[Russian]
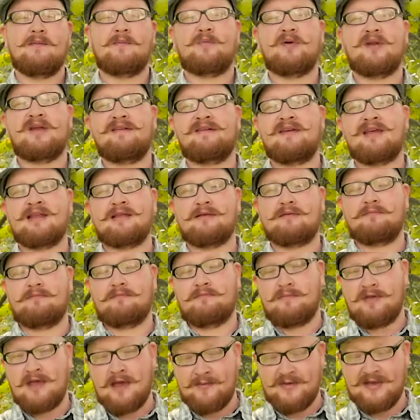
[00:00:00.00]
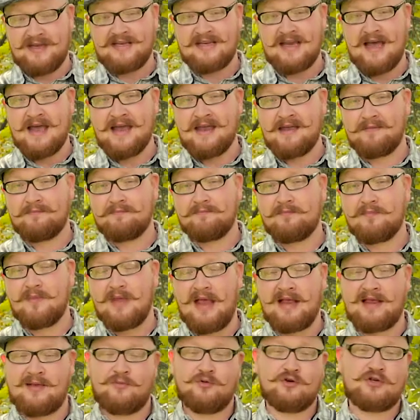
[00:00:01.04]
Привет, я Митяй,
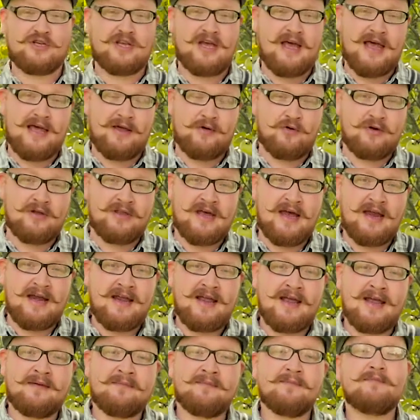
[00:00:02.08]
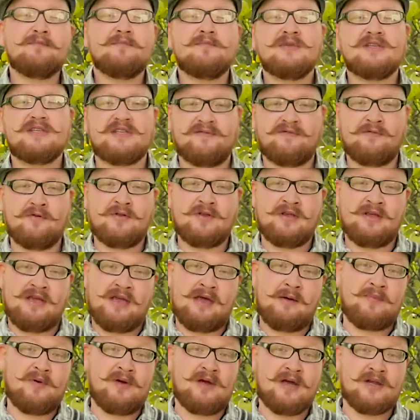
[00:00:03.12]
это «Мужская кулинария». Сегодня
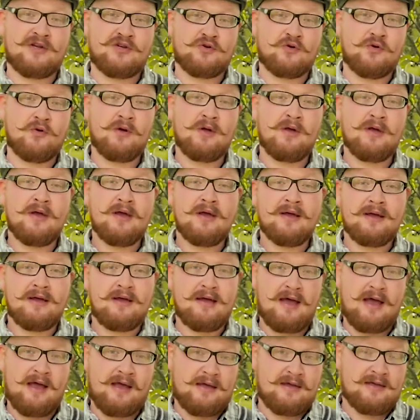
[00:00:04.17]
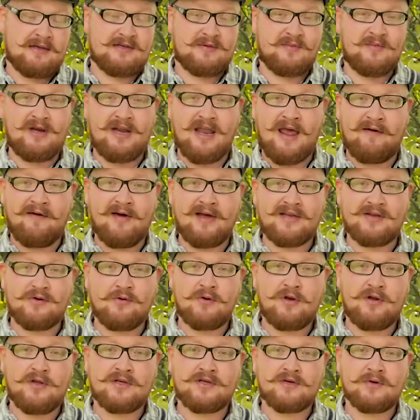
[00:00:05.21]
я покажу, как замариновать
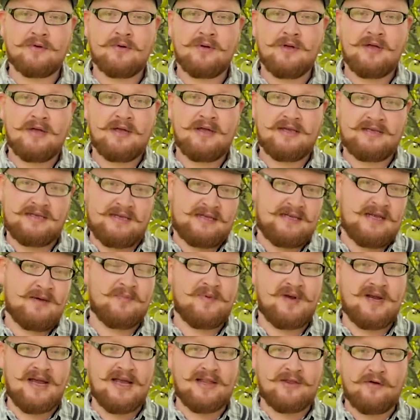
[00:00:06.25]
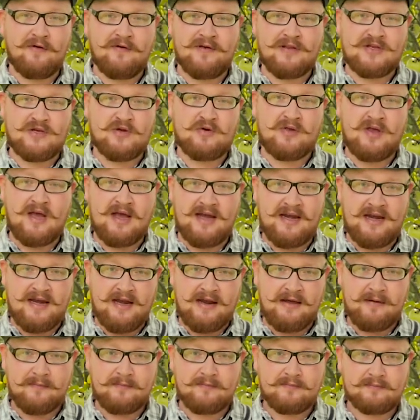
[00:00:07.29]
курицу и затем приготовить ее на гриле.